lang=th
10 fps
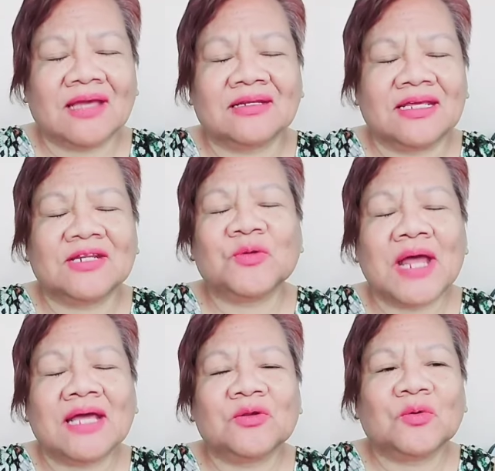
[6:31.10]
นี่ดู
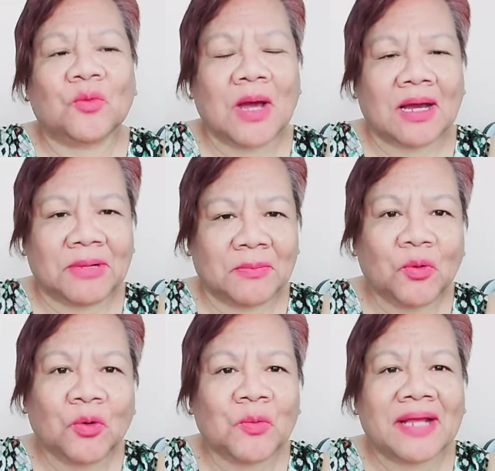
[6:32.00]
นะดูว่า มันพู
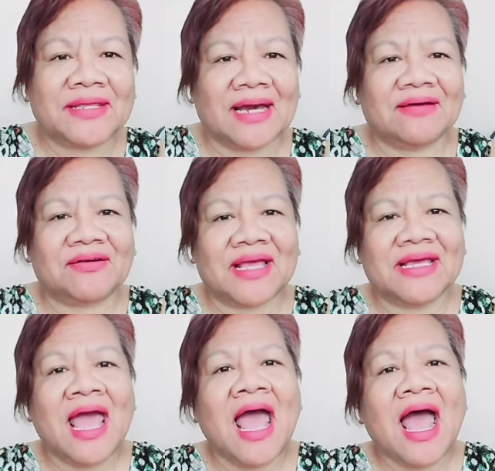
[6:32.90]
ดว่าอย่างไร
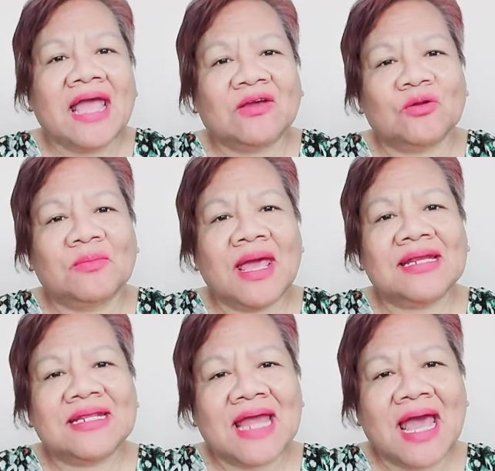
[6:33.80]
ให้คุณแม่
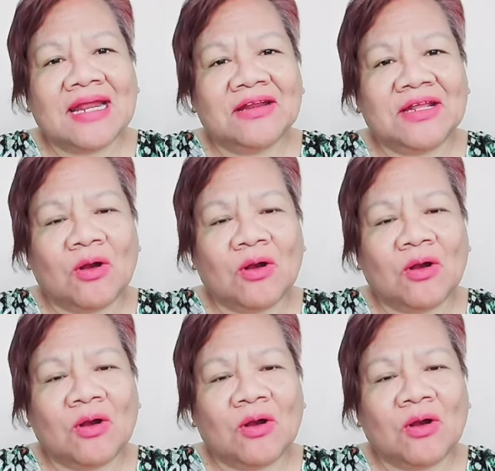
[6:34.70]
ลีน่าแล้วเดี๋ย